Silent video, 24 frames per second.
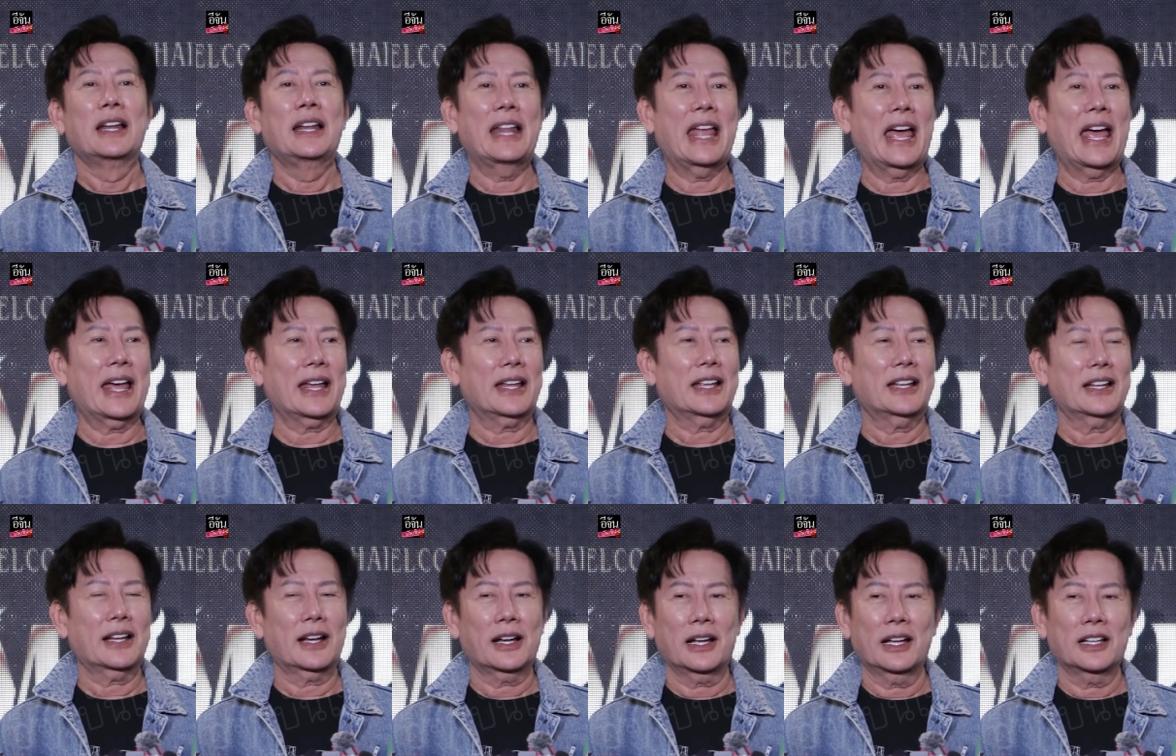และ
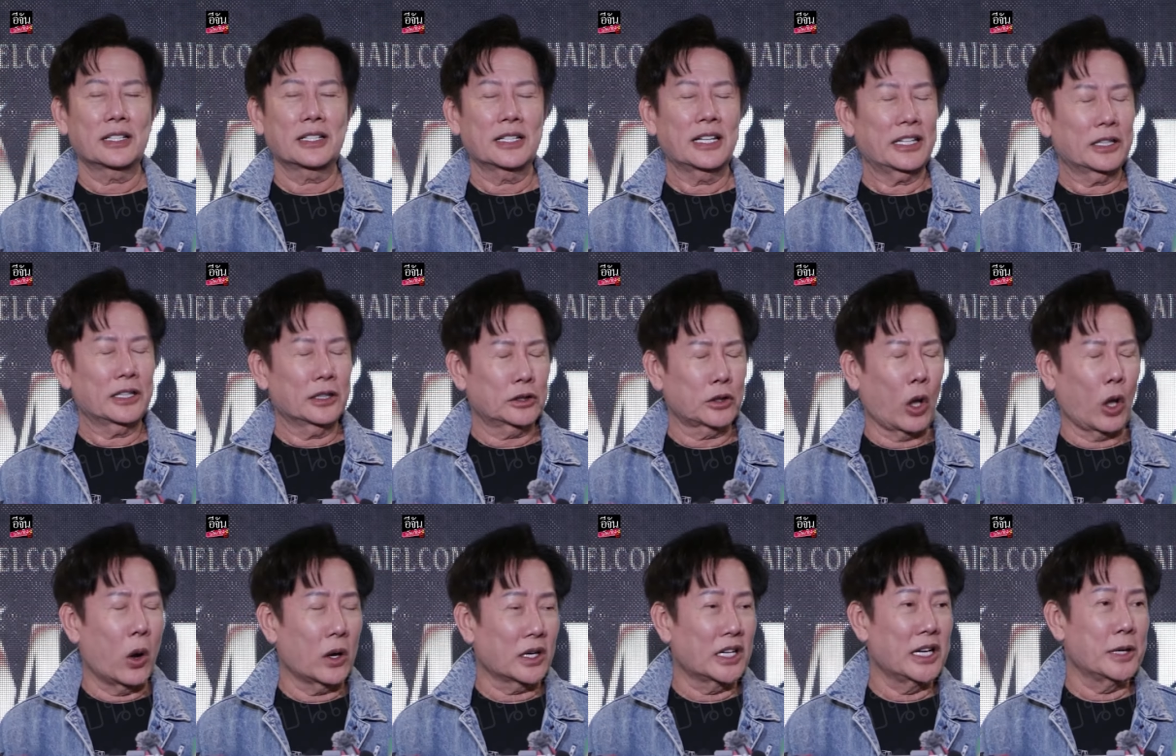
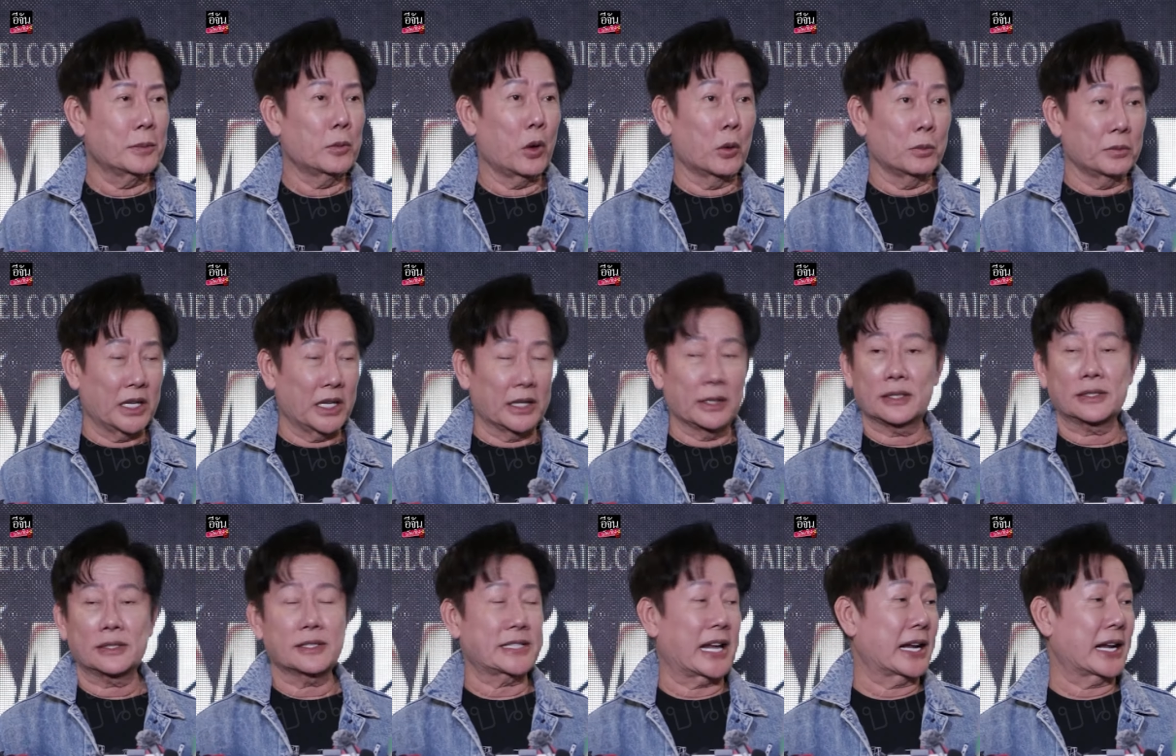โต๊ะหนึ่งผมถึง
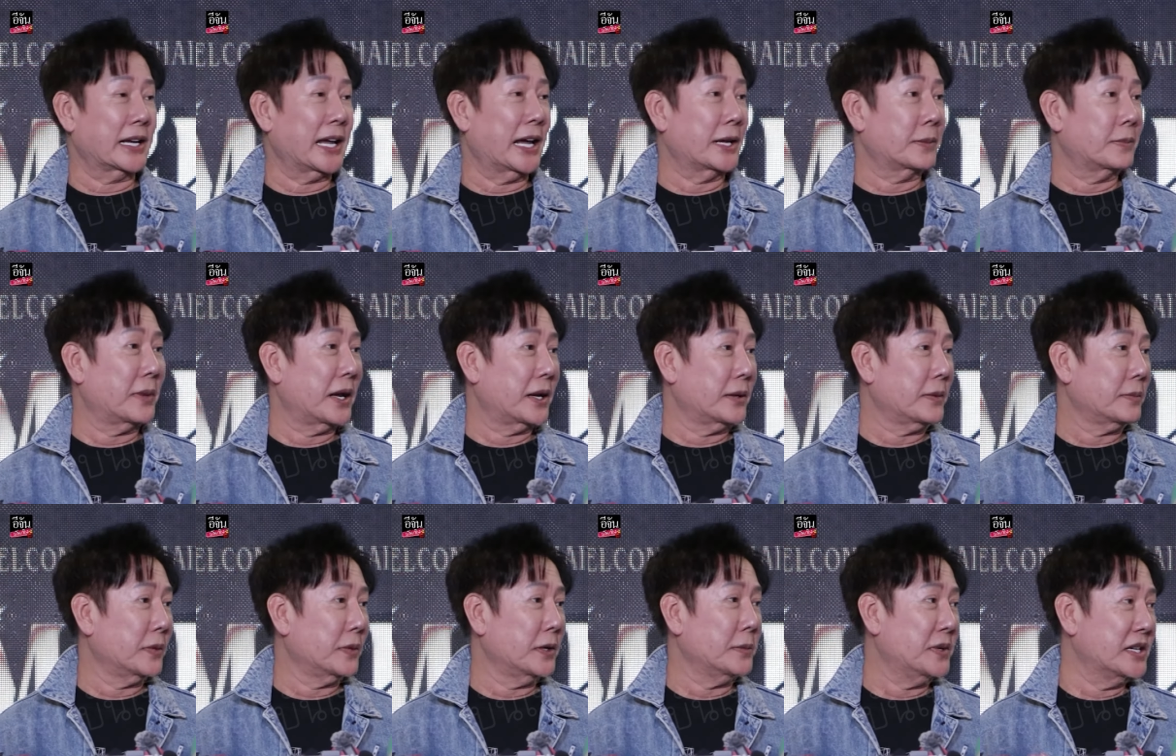สังเกตไหม
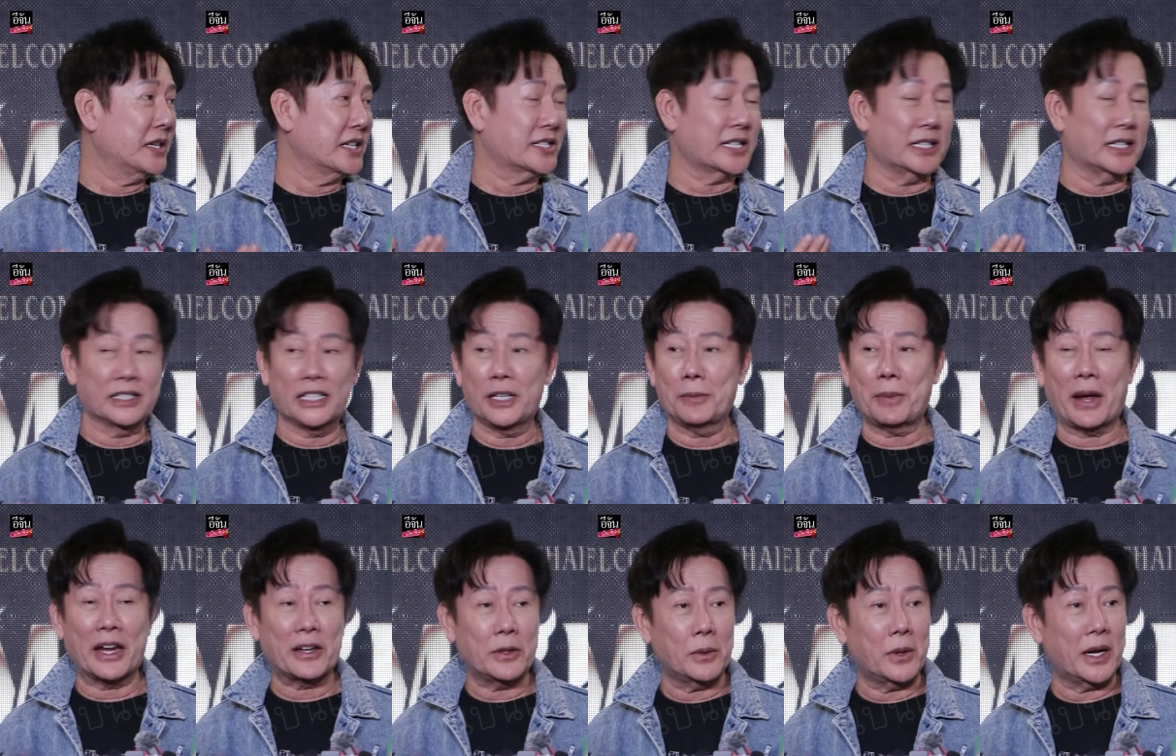พี่ๆสื่อที่
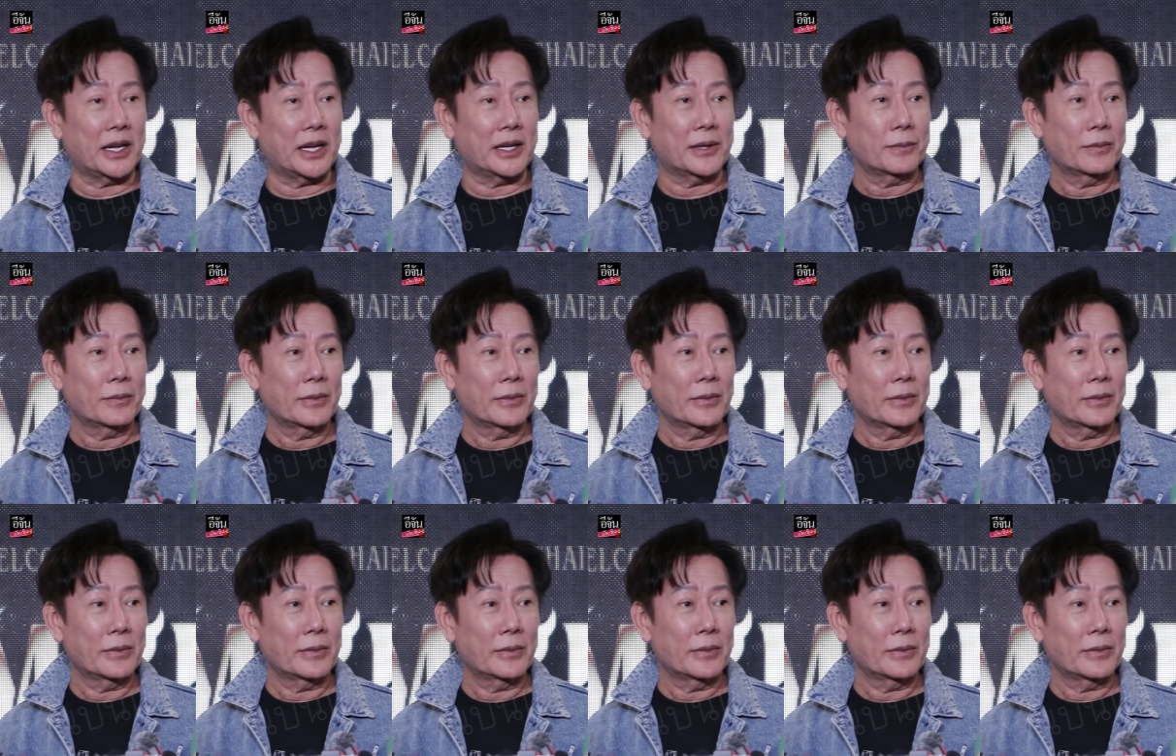ไปด้วย